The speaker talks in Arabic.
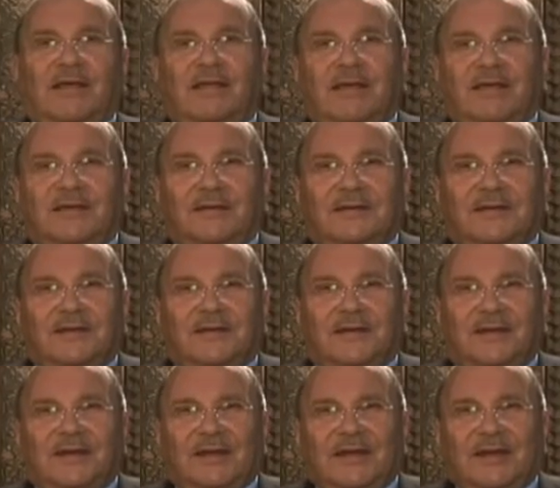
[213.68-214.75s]
إذا
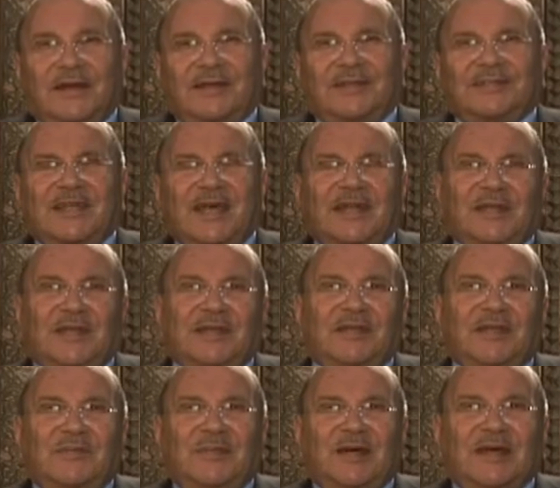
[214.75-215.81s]
الإنسان
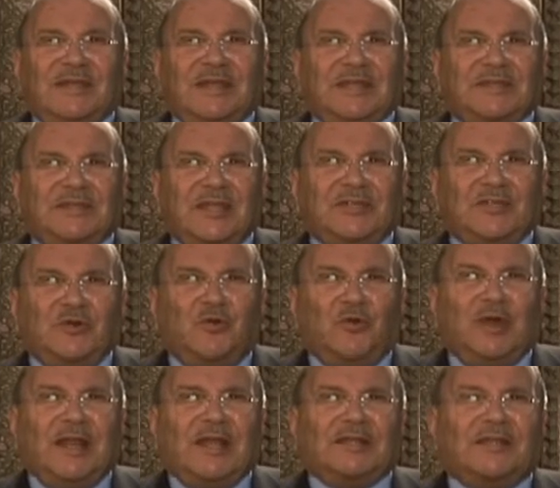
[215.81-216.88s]
حينما
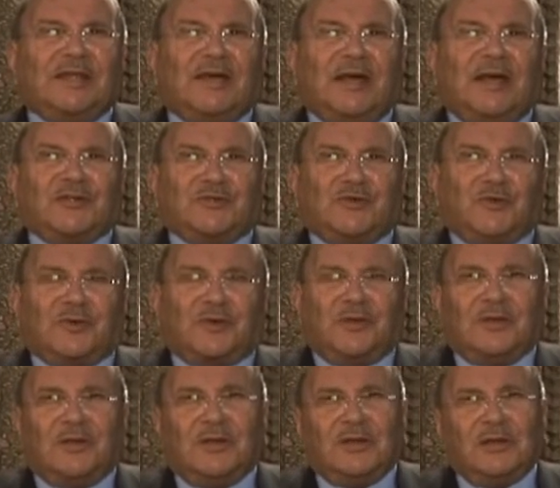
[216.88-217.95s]
يتجه إلى التكاثر
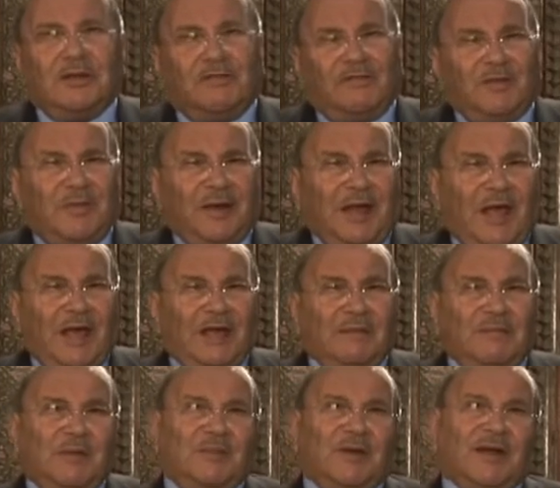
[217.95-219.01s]
في
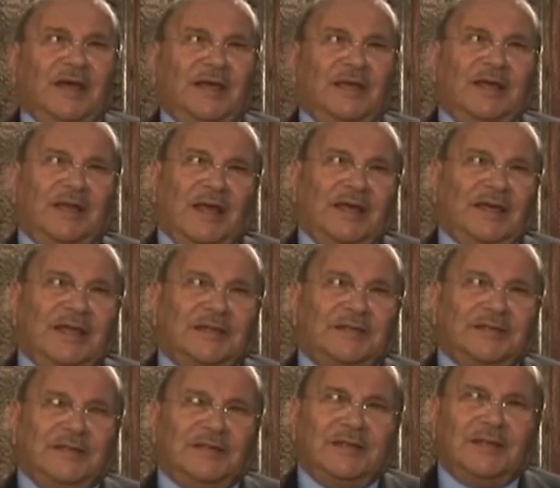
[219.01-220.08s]
مرحلة من مراحل
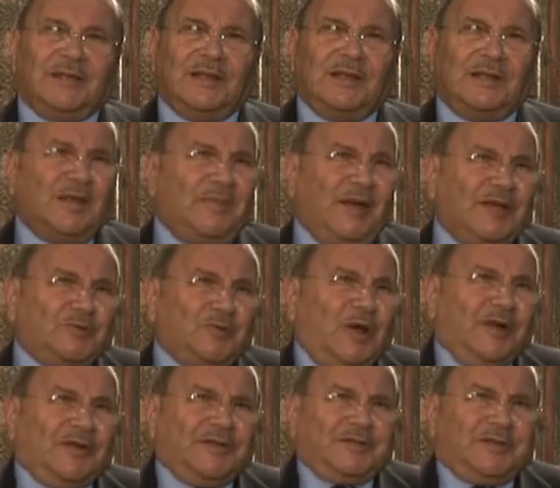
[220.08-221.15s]
حياته يبحث
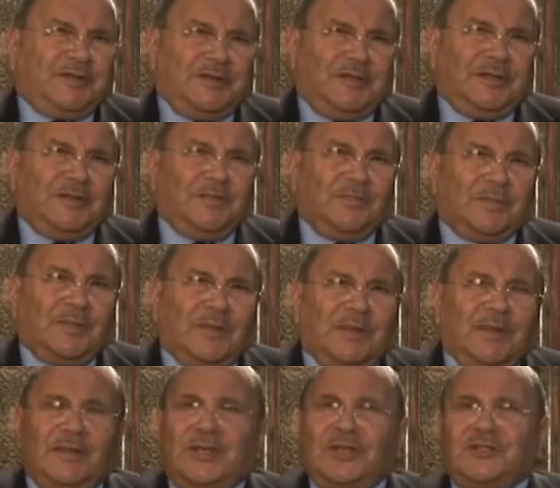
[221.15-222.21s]
عن رزقه
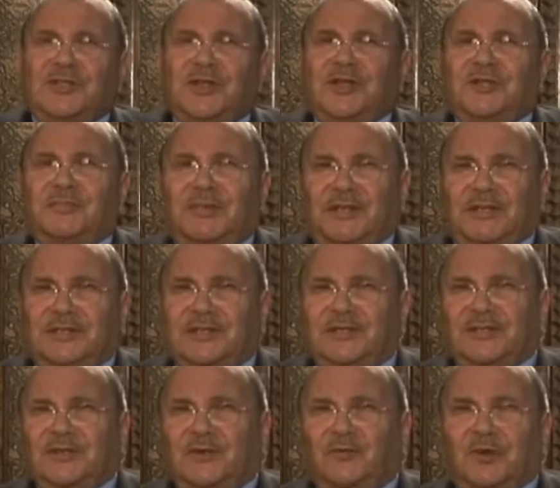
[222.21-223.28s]
يشتري بيت
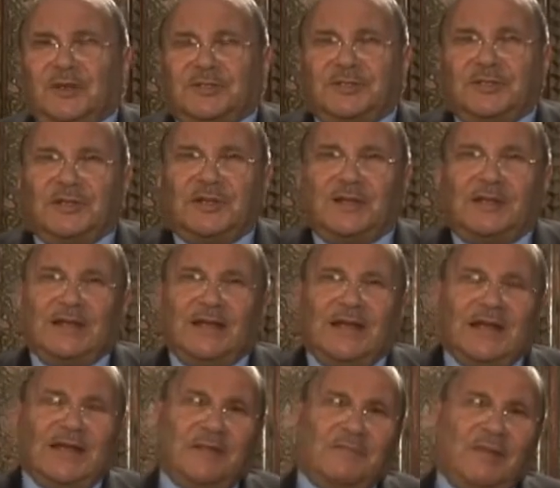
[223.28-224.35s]
يتزوج
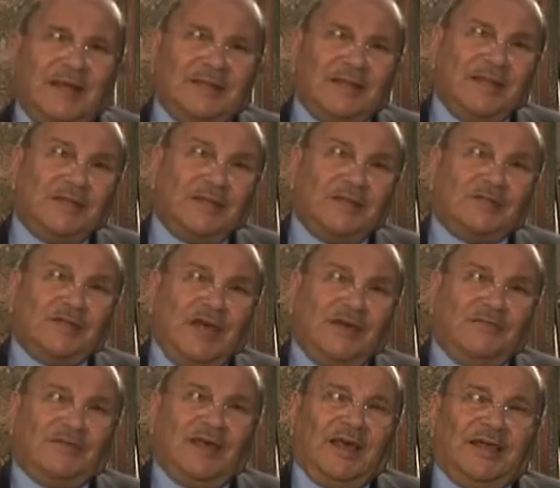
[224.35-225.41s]
لكن بعد أن
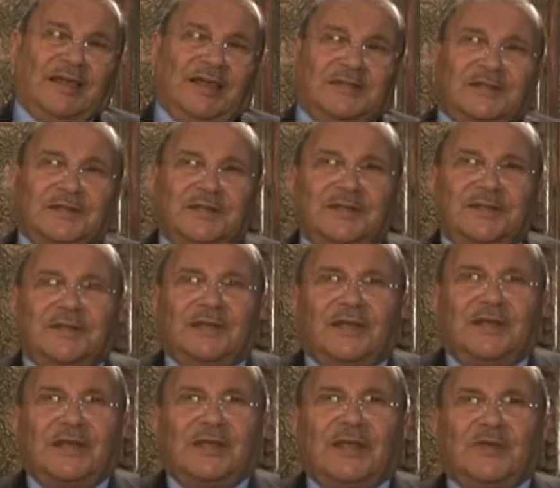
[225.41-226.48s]
ينجح في حياته
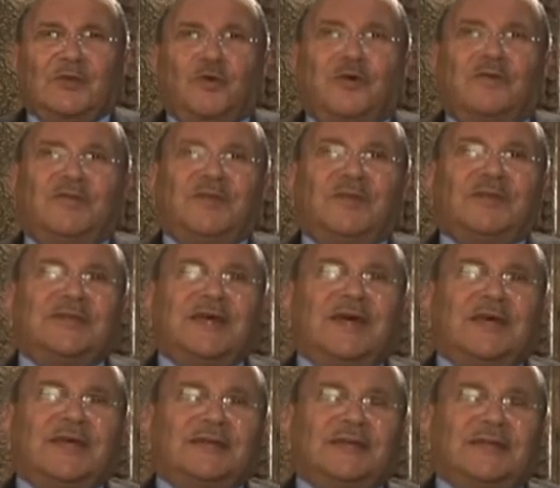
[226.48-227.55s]
يدخل في
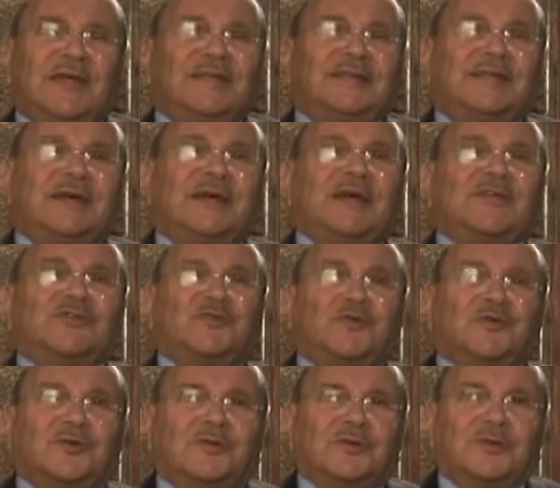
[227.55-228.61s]
متاهة
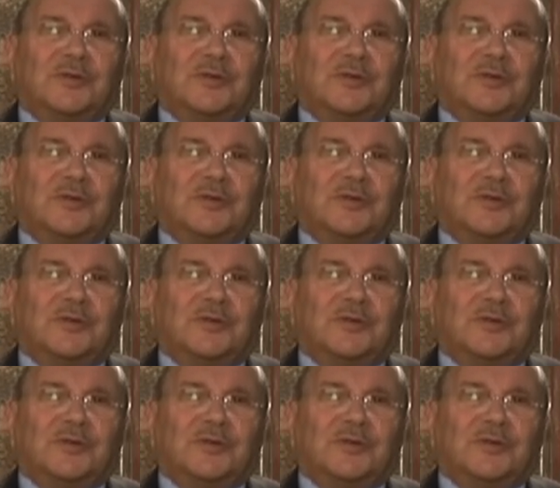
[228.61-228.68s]
التكاثر